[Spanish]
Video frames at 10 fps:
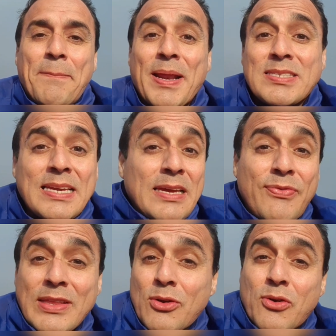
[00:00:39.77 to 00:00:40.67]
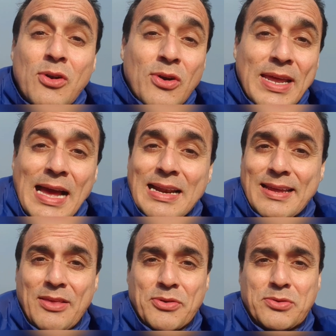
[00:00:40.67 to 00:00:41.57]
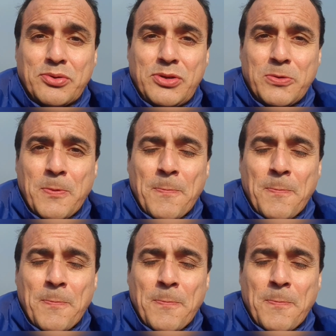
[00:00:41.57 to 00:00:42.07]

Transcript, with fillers: para seguir viendo colores alrededor tuyo.